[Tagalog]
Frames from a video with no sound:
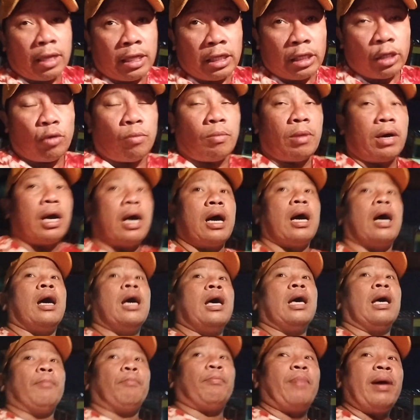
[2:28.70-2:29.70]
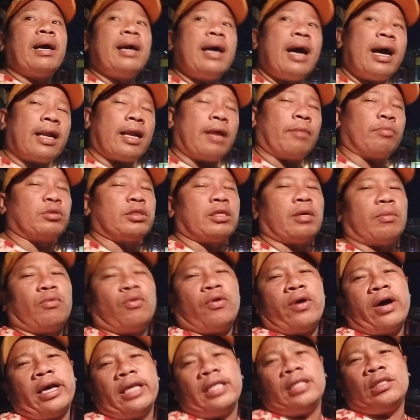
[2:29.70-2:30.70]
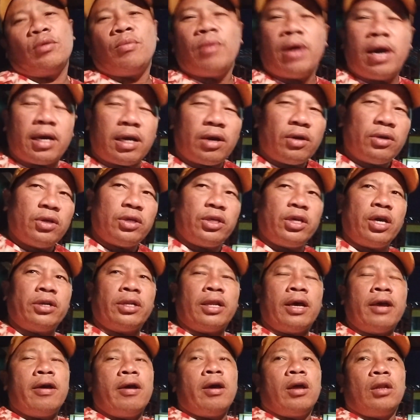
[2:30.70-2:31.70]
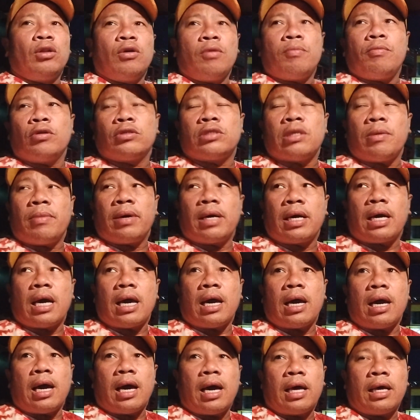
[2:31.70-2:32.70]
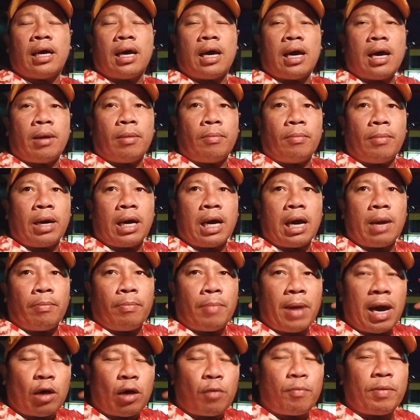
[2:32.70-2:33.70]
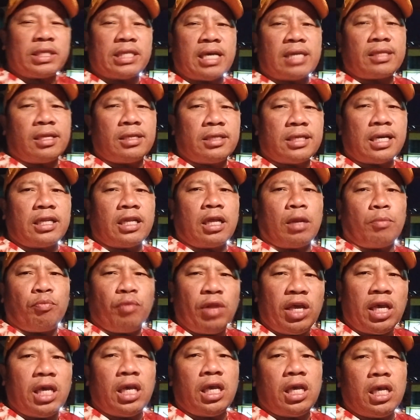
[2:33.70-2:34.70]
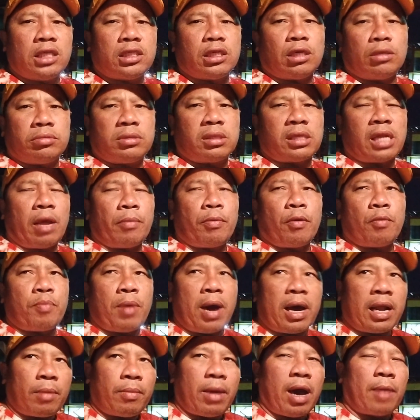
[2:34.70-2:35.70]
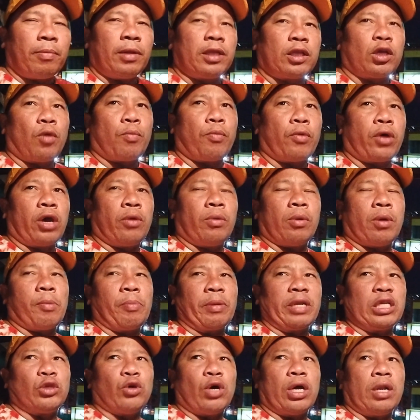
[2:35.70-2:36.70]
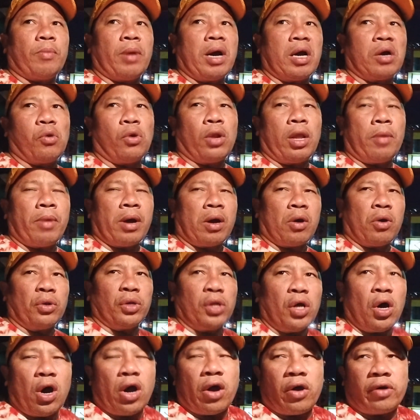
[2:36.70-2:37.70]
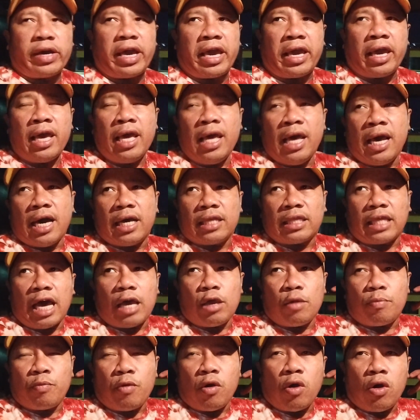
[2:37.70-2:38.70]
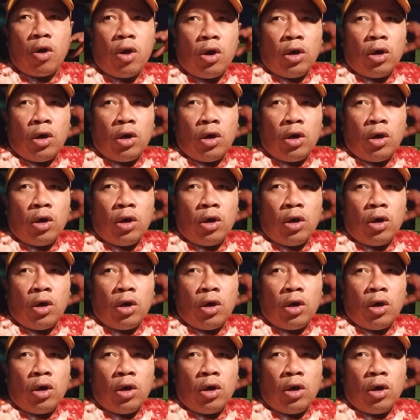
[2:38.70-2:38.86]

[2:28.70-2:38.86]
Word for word: yung mga pangarap sa buhay. So mga kondo, yun. Doon po sa mga, uh, mga bago pa sa ating channel, please subscribe po para ma-update ko po kayo ng mga presyo ng mga gulay mga kondo. Okay, at tayo po,